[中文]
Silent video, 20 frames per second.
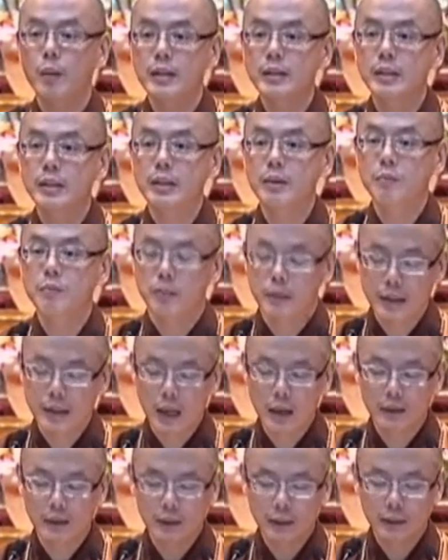观世音菩
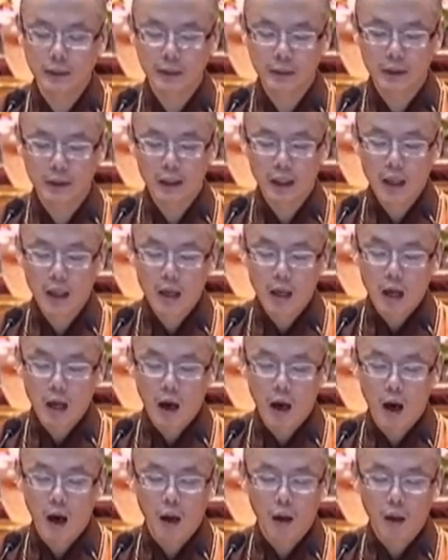萨呢？
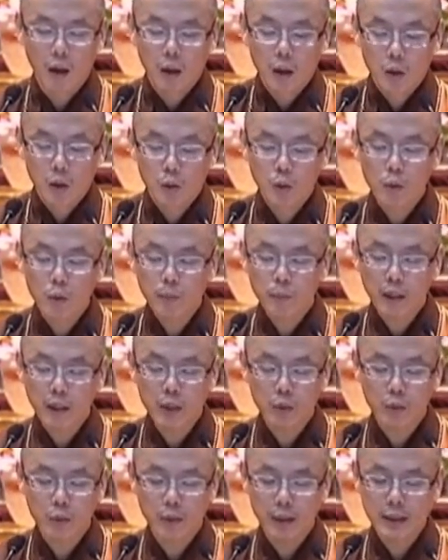啊，寿
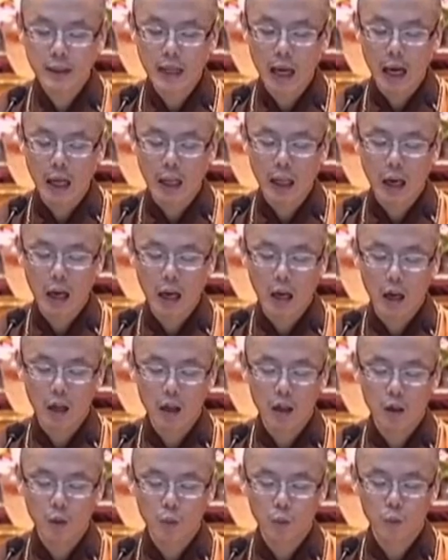命虽长啊，
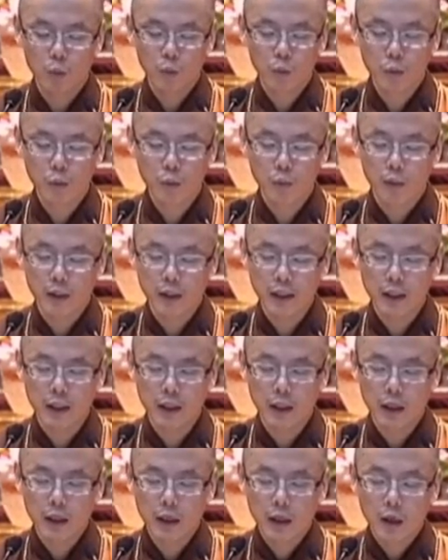而无所
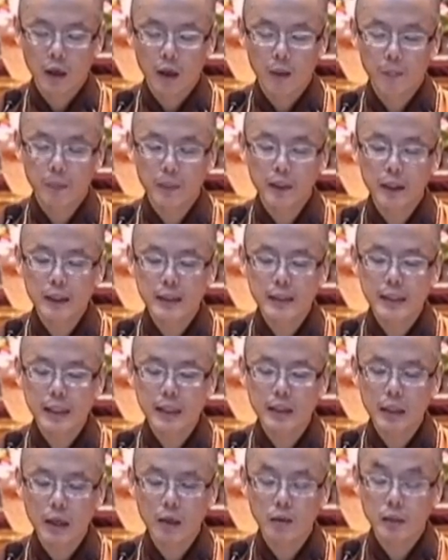益。 呃，不能
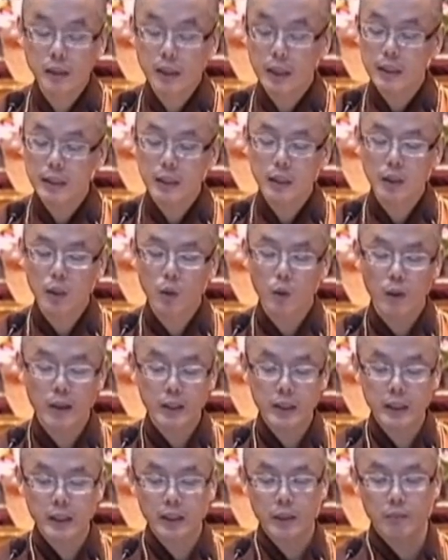见到真正的
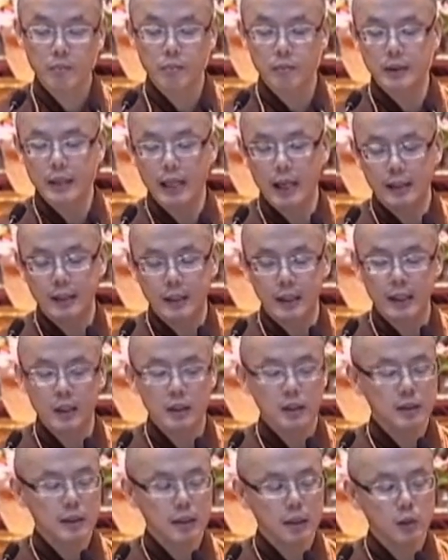观世音菩萨
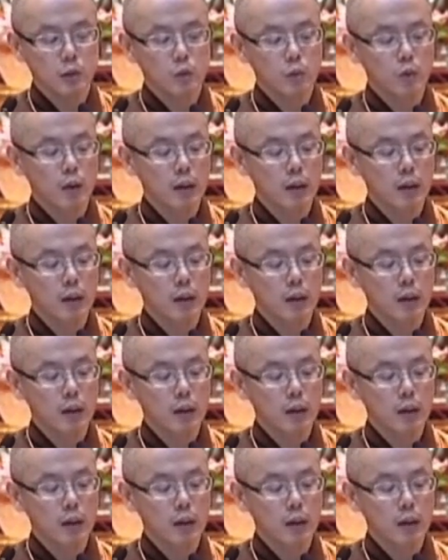清净